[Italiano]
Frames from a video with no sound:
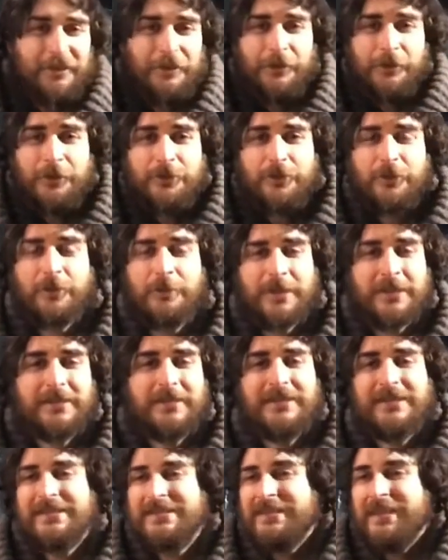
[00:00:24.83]
con loro sono
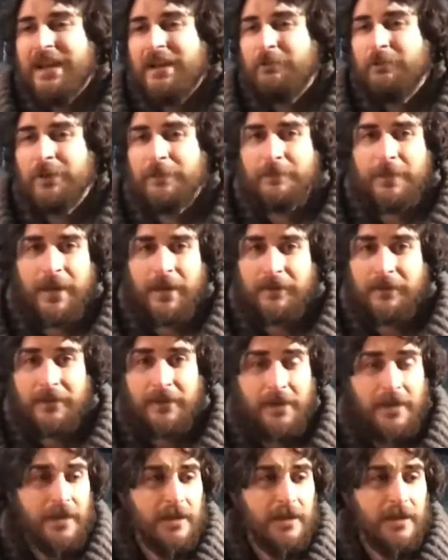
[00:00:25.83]
partite stra equilibrate.